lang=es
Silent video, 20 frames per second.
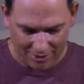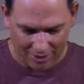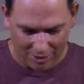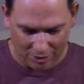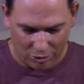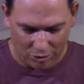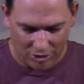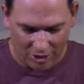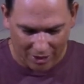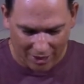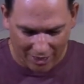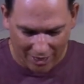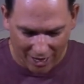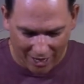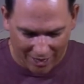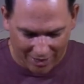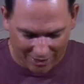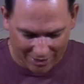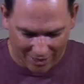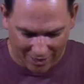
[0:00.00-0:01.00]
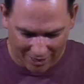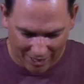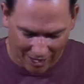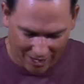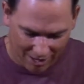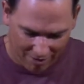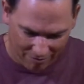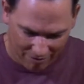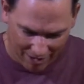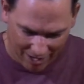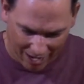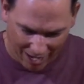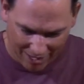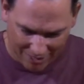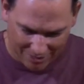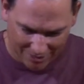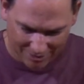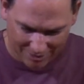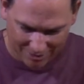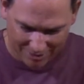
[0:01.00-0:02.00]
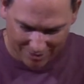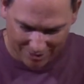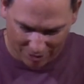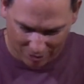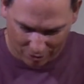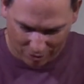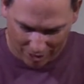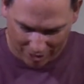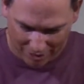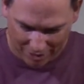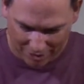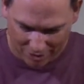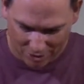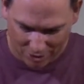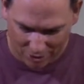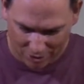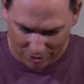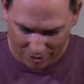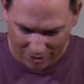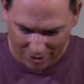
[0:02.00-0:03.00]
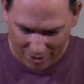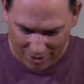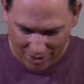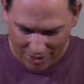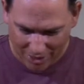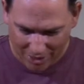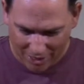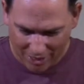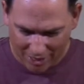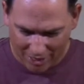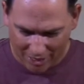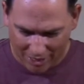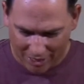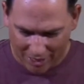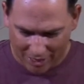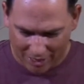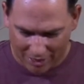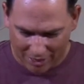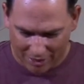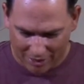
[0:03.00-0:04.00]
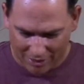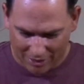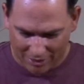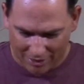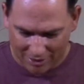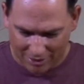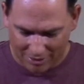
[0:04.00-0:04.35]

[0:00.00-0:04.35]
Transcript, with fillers: Entonces tenían, tenían que fijarse con atención eh,